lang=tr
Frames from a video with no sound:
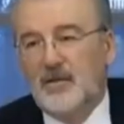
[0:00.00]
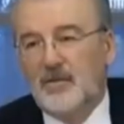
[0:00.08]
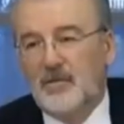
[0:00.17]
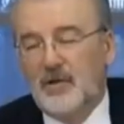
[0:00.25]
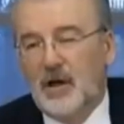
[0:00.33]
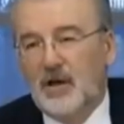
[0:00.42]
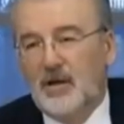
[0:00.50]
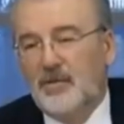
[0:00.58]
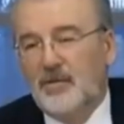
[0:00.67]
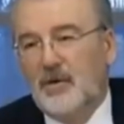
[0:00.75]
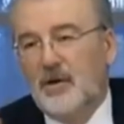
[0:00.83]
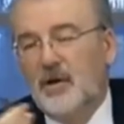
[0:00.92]
yani e,
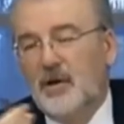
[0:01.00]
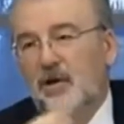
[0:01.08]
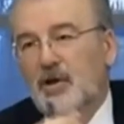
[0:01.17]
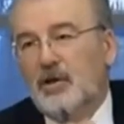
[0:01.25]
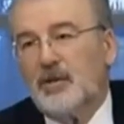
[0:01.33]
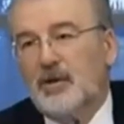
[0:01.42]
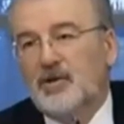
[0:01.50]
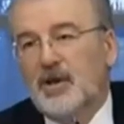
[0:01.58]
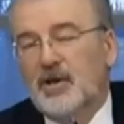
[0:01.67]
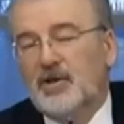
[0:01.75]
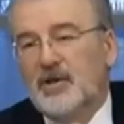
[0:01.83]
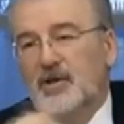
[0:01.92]
Tarkan, bir yılbaşı
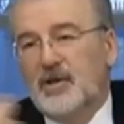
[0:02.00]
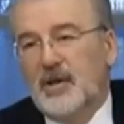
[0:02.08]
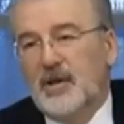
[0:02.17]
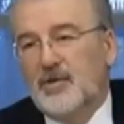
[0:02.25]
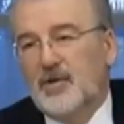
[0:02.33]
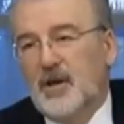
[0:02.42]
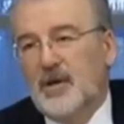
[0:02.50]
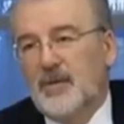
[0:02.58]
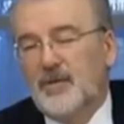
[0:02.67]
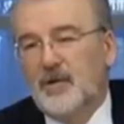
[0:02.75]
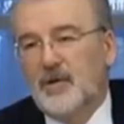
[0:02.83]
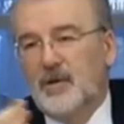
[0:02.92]
gecesinde yani işte. bir şey
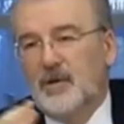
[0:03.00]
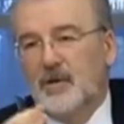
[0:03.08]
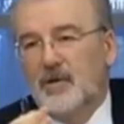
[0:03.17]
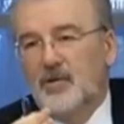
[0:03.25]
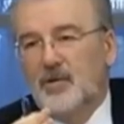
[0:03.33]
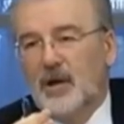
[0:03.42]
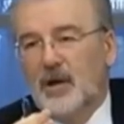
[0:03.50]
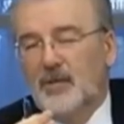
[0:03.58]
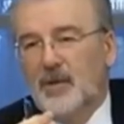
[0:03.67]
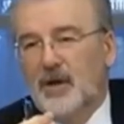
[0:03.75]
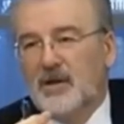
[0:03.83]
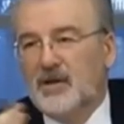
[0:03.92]
yapıyor üç, dünyanın kişi.
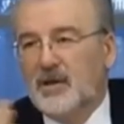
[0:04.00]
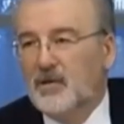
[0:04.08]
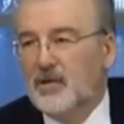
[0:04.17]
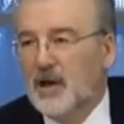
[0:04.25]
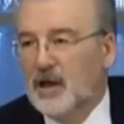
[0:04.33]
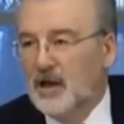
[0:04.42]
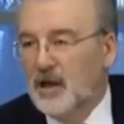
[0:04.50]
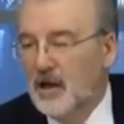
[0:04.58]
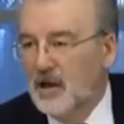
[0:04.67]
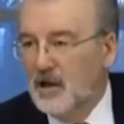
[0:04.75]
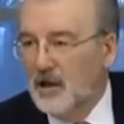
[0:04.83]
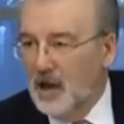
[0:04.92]
parasını alıyor yani
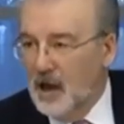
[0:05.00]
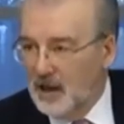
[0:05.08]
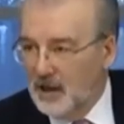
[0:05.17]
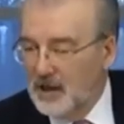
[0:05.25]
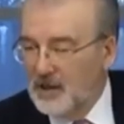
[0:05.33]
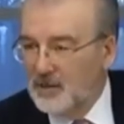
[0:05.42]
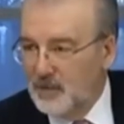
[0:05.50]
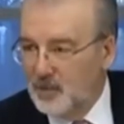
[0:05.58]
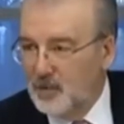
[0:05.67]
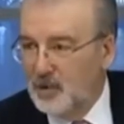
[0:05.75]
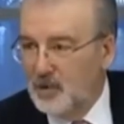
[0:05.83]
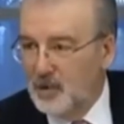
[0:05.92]
herkes mi bu
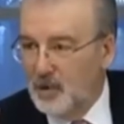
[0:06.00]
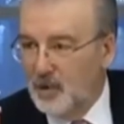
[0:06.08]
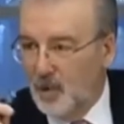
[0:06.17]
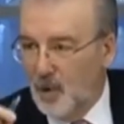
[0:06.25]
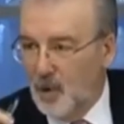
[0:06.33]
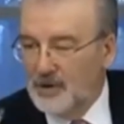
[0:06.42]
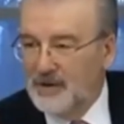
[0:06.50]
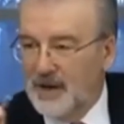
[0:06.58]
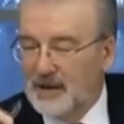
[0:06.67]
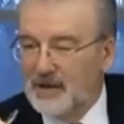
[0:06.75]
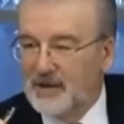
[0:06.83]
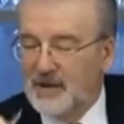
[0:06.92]
ortak
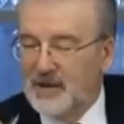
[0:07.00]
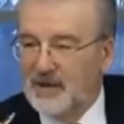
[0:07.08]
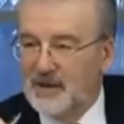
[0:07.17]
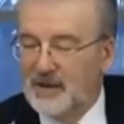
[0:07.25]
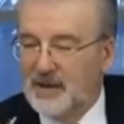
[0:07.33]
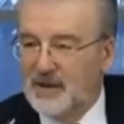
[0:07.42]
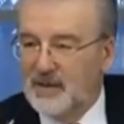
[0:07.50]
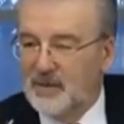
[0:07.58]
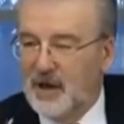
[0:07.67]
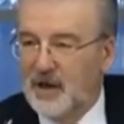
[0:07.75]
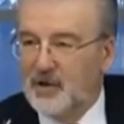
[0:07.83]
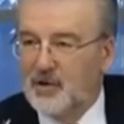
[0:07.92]
sıkıntıları %98.
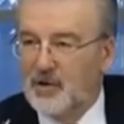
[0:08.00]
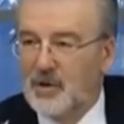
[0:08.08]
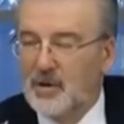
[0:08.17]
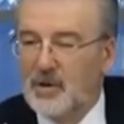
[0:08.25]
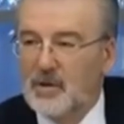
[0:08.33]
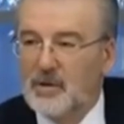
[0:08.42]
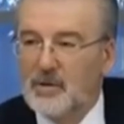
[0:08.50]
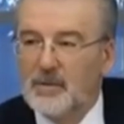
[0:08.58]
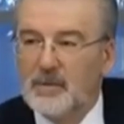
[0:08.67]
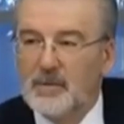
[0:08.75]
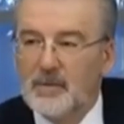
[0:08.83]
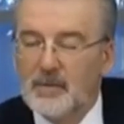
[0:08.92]
paylaşıyor?
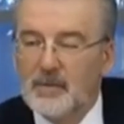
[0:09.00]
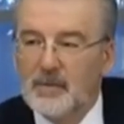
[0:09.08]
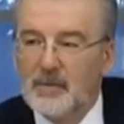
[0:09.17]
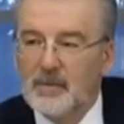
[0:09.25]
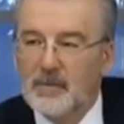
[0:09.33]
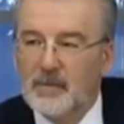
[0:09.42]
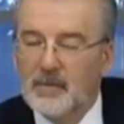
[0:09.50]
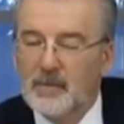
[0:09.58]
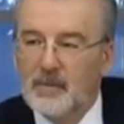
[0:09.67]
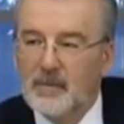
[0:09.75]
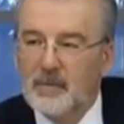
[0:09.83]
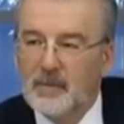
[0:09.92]
%98
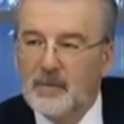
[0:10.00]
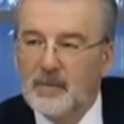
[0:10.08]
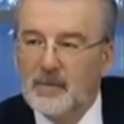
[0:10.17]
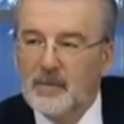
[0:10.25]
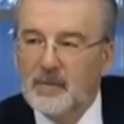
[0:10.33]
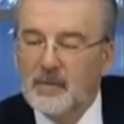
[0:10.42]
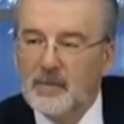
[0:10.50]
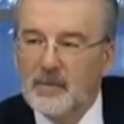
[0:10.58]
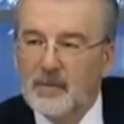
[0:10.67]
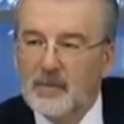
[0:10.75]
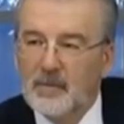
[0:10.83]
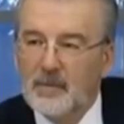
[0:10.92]
Öyle. Yani
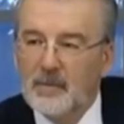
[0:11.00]
belediyelerde